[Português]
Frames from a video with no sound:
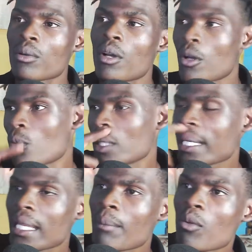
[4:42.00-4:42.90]
olha
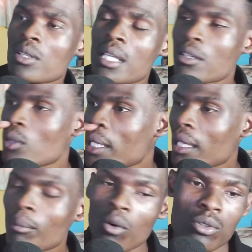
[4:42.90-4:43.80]
aquela moça e olha aquele
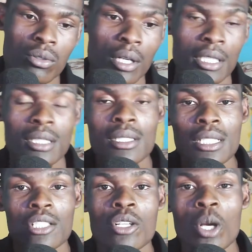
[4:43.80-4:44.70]
moço". A gente
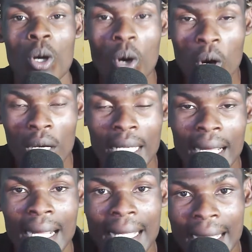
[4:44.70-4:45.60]
diz: "Olha
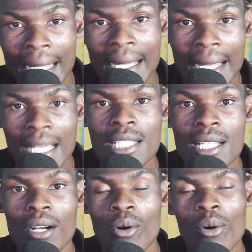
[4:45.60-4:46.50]
aquela gaja"
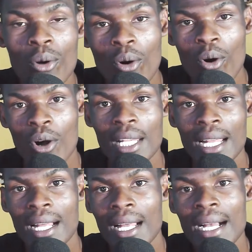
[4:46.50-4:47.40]
ou "Olha
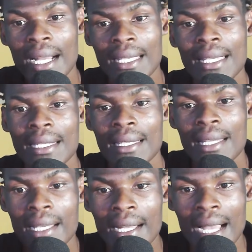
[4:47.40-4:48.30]
aquele
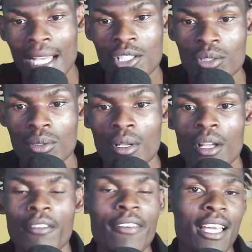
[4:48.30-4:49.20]
gajo".
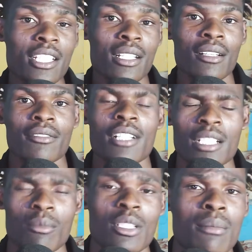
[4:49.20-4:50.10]
Festa, festa em
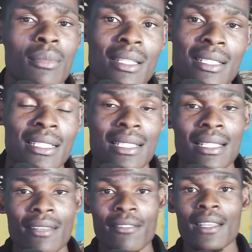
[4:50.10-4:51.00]
Moçambique
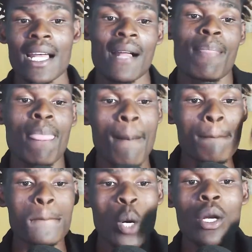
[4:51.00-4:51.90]
significa
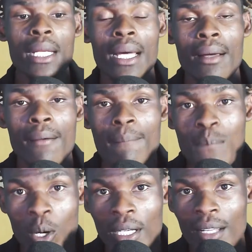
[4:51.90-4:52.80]
boda,
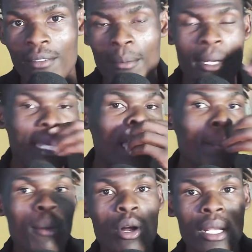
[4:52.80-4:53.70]
boda, vamos naquele
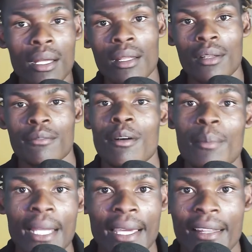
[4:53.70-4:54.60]
boda, vamos
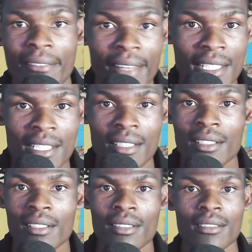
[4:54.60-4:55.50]
naquela festa.
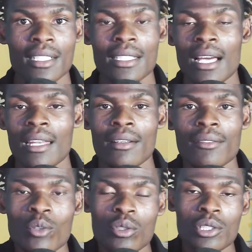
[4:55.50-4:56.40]
Que tal?
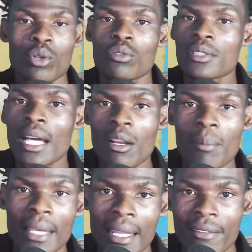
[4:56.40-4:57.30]
Te convidaram para
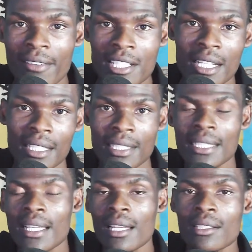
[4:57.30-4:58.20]
aquela festa aí, que
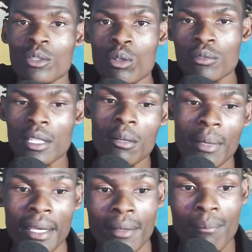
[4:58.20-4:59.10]
tal? Te convidaram para
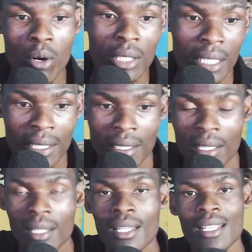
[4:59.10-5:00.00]
aquele boda ali.
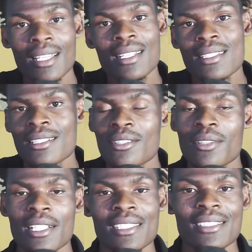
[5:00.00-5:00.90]
É desse jeito que a
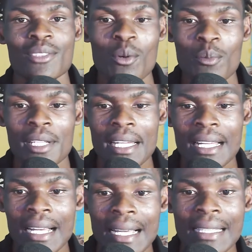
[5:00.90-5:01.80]
gente se
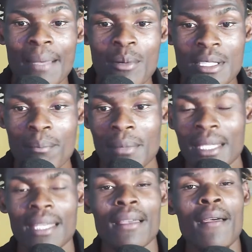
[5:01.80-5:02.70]
comunica aqui em
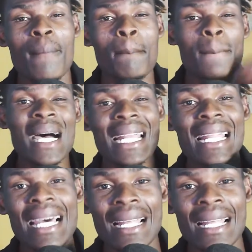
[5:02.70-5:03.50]
Moçambique. Marar,